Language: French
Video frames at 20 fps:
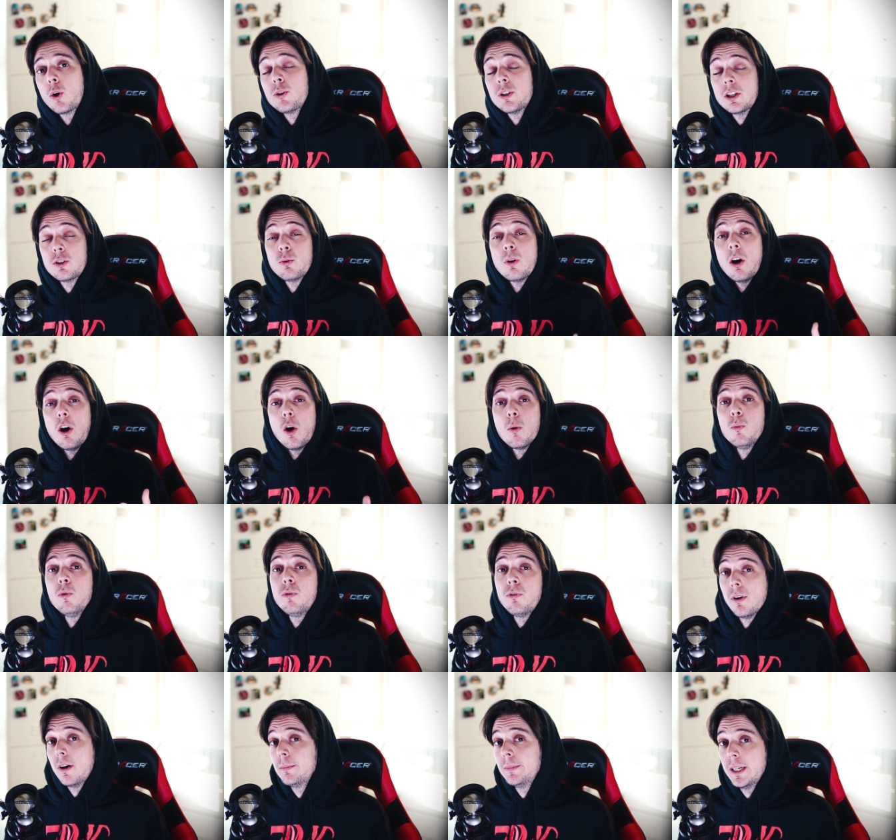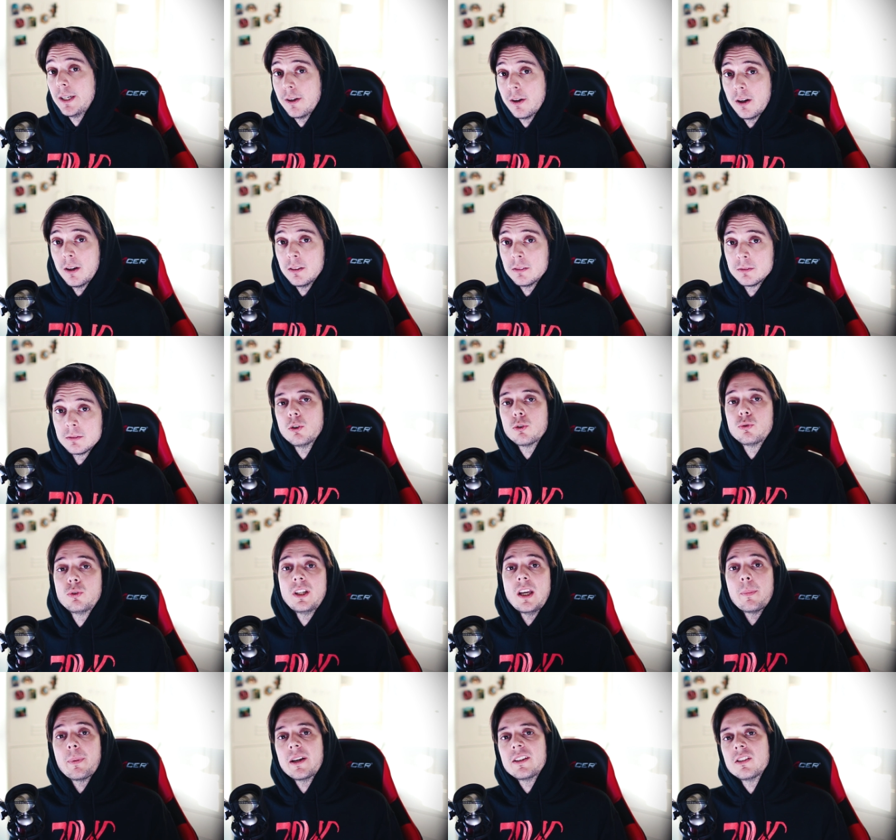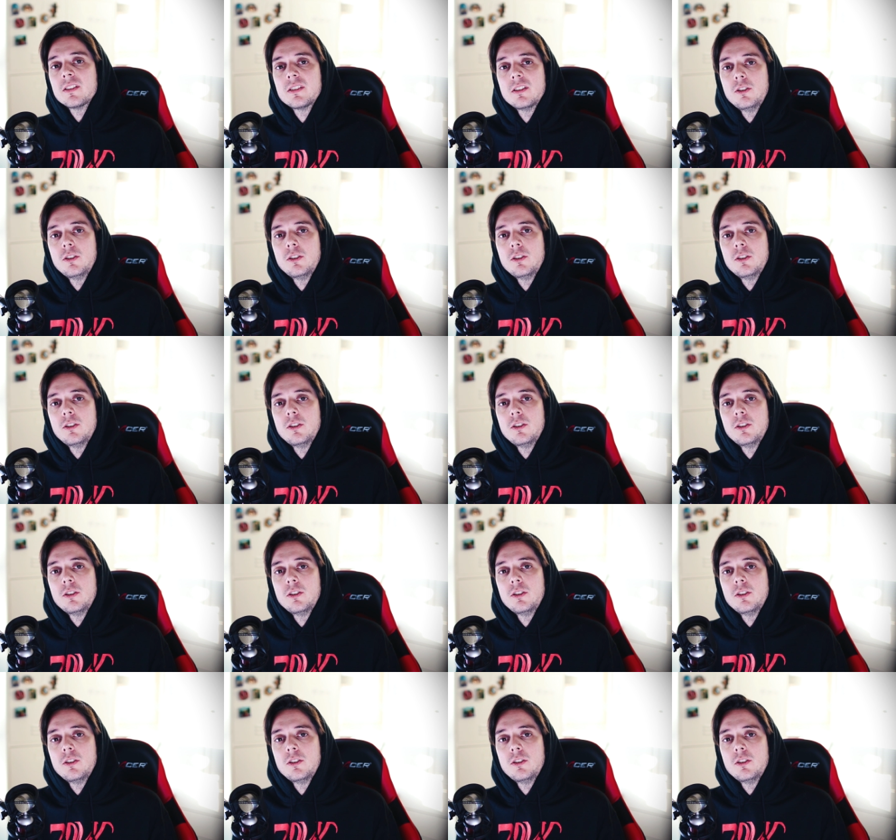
Que ça soit homme ou femme d'ailleurs. Hein. Dans ce cas présent,